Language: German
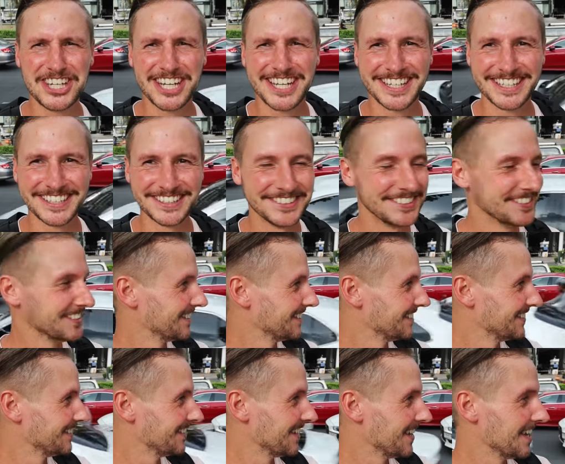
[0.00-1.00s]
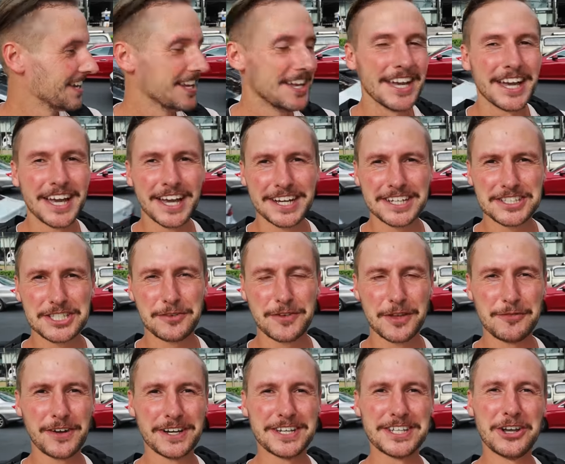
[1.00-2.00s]
stehe. Äh, das ist auf
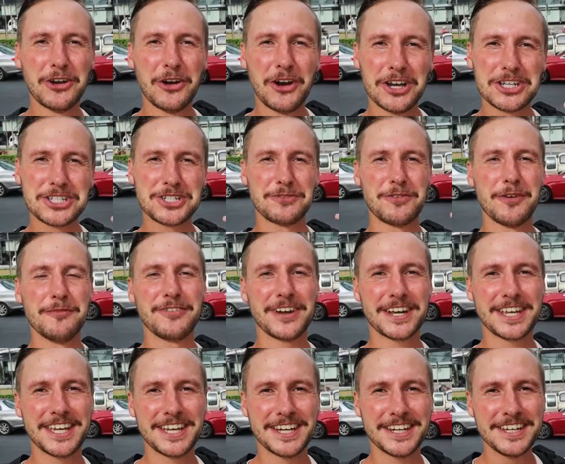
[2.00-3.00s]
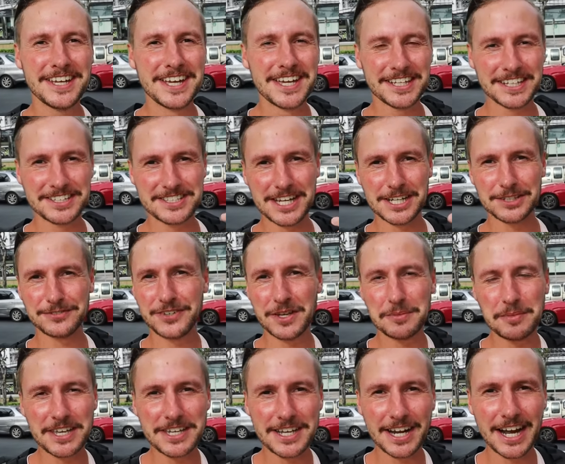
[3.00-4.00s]
jeden Fall die Geräusche vom Verkehr, dass sie halt
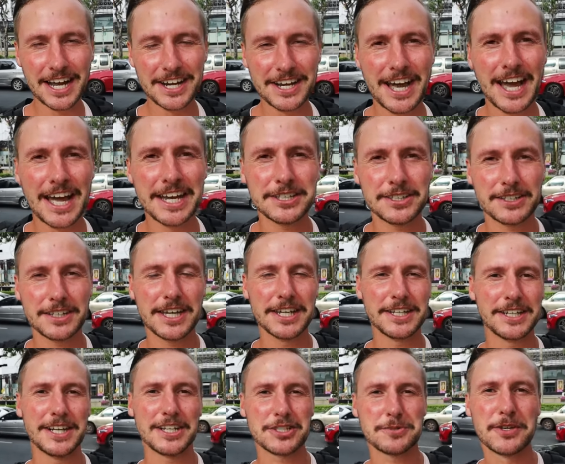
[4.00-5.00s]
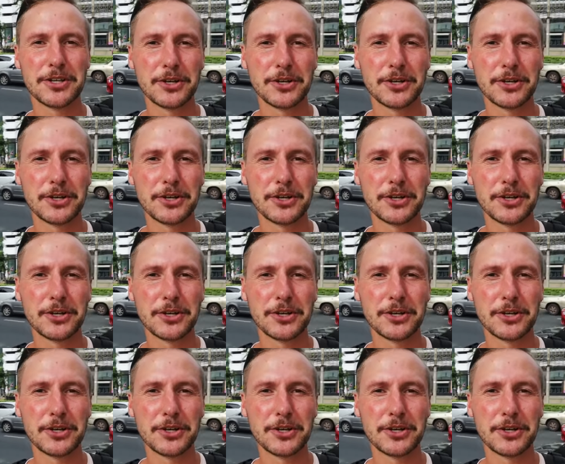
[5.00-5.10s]
viel mehr hier gerade reingehen in das